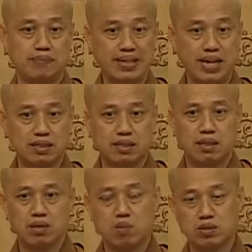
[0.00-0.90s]
么样的，
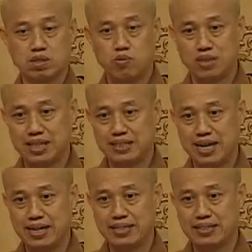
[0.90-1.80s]
或是我跟
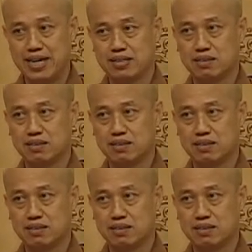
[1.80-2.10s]
他来这样